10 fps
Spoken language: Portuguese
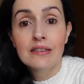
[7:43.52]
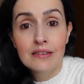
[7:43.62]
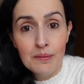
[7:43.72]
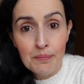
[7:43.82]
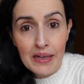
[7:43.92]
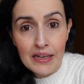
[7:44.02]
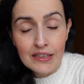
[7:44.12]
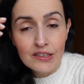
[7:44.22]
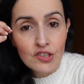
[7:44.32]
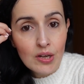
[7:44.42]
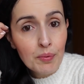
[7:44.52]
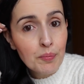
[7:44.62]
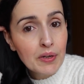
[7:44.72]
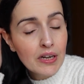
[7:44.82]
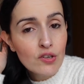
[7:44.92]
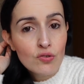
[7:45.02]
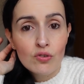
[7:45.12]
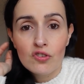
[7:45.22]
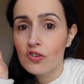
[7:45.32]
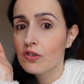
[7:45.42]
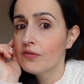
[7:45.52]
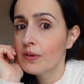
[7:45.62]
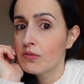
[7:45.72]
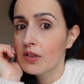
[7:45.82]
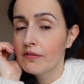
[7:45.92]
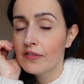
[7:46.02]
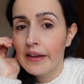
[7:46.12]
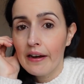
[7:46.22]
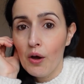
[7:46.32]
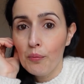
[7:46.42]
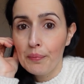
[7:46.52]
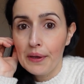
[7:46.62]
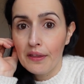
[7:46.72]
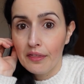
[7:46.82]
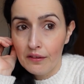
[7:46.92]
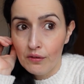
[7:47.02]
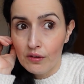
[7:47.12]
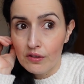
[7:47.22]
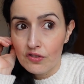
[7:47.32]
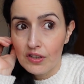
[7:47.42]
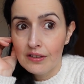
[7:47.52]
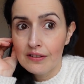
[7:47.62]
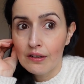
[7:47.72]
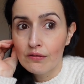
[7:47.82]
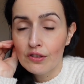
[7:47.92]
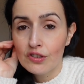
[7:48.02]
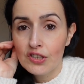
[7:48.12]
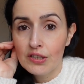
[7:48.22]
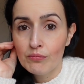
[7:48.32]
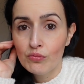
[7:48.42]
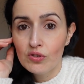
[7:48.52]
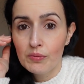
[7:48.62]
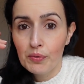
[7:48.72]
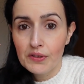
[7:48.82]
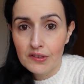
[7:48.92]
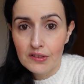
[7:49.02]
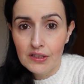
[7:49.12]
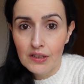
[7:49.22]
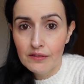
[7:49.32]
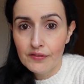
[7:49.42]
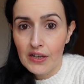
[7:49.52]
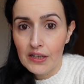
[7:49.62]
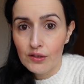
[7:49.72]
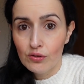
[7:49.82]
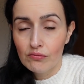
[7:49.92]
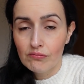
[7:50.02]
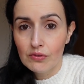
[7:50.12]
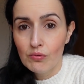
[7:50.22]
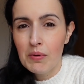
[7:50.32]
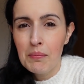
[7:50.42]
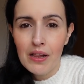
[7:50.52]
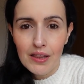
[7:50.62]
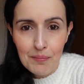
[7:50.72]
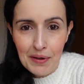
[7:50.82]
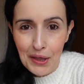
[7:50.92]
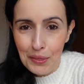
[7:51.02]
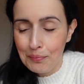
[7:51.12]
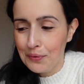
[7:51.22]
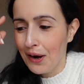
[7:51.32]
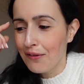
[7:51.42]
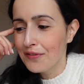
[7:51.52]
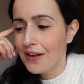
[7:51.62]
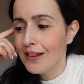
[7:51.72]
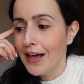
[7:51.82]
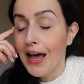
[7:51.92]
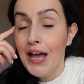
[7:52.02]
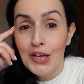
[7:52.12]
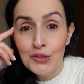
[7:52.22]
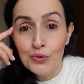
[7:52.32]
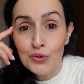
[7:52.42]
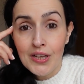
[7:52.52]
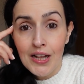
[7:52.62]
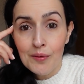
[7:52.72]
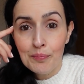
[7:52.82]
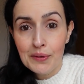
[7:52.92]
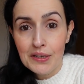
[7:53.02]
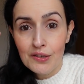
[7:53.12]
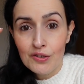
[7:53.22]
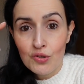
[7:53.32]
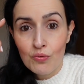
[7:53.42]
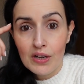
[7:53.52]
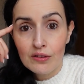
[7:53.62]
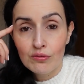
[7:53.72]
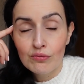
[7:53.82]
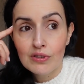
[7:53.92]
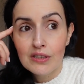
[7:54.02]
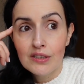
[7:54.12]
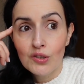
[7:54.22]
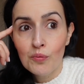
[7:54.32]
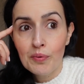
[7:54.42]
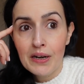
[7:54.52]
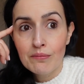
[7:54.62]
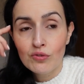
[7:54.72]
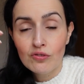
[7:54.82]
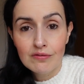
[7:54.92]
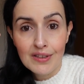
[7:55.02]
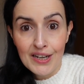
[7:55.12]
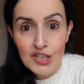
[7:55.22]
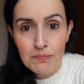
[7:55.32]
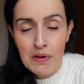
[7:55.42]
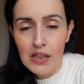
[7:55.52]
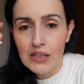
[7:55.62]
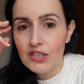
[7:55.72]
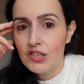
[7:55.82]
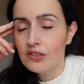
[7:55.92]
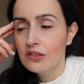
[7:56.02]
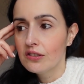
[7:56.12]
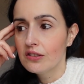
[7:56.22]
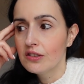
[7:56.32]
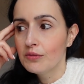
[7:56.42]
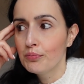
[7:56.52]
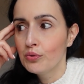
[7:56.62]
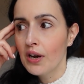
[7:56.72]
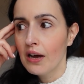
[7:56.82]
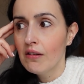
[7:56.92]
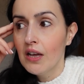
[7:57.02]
Também já preparei as coisas que vamos levar ao pé de nós, então nós temos hipótese de levar uma mala e meia de porão, vá lá. No total, para nós quatro, uh, três malas de, de porão